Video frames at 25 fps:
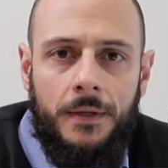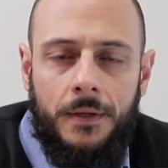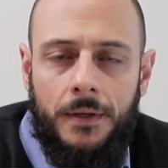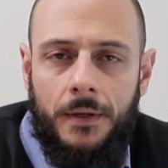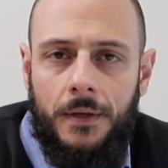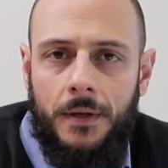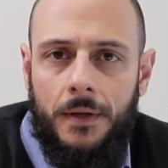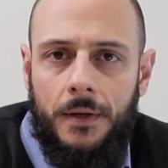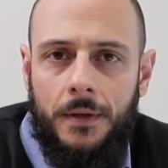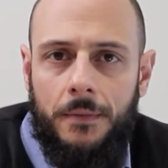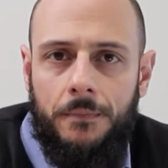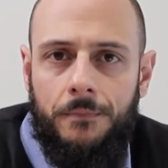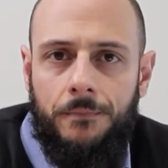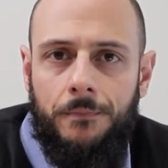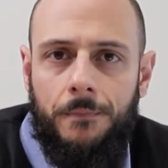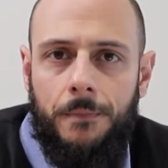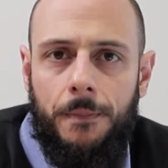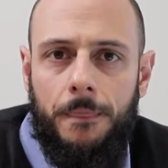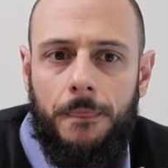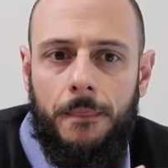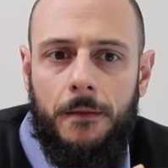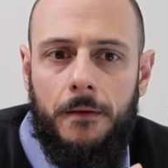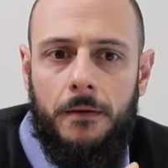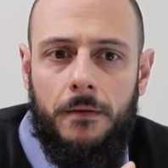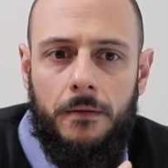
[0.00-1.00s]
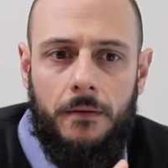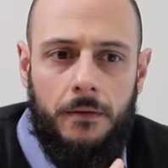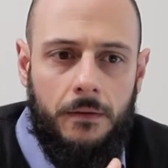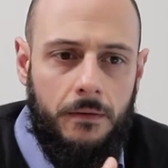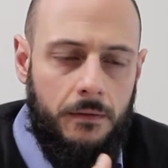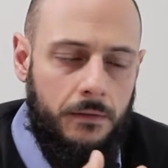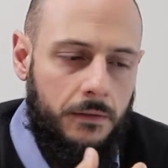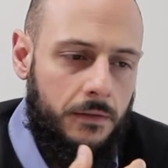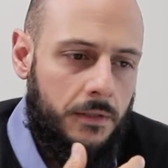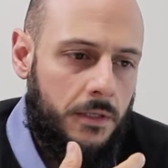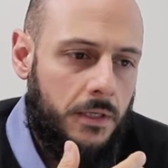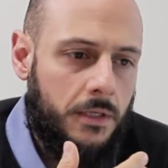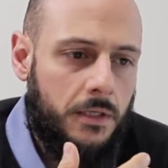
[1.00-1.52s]
ehm,
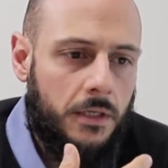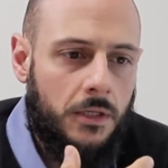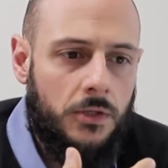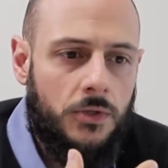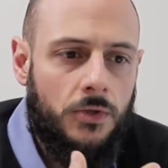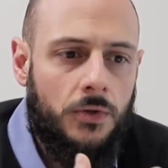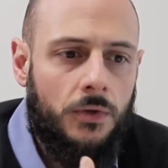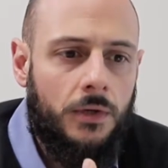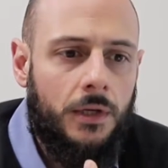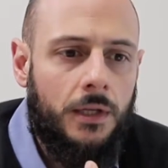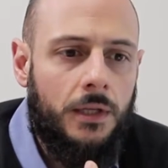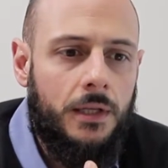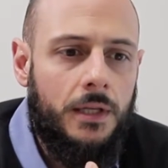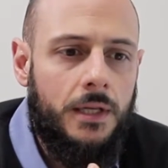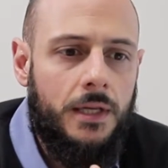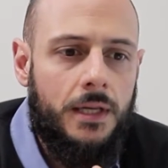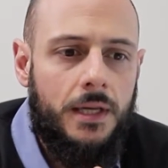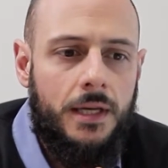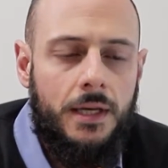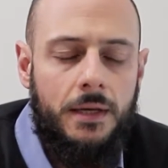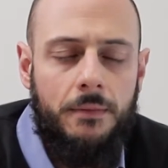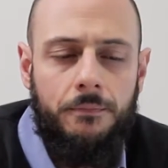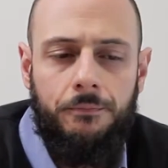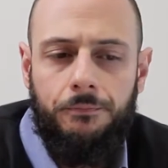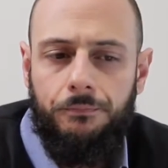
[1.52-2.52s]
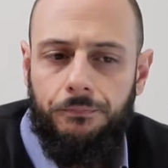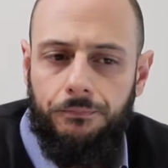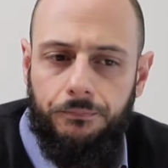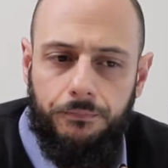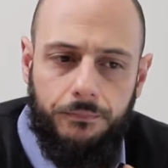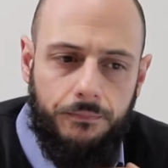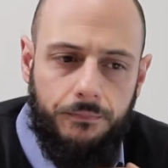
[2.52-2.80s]
eh, sensazione di